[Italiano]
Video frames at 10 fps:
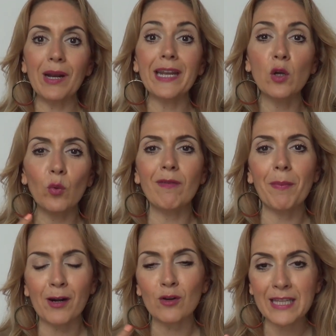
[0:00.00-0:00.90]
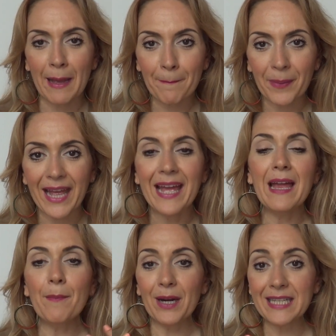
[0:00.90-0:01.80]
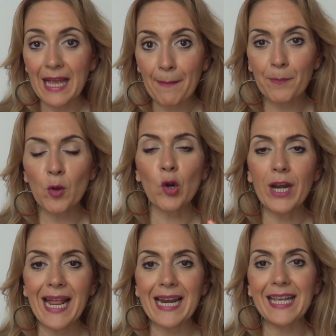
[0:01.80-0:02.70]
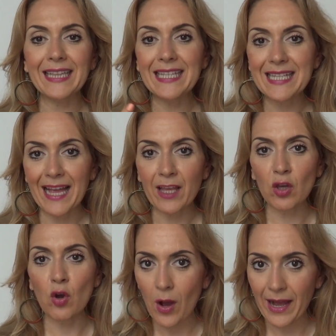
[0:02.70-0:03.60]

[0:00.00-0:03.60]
quelli di cui vi parlo sempre per esempio nel disegno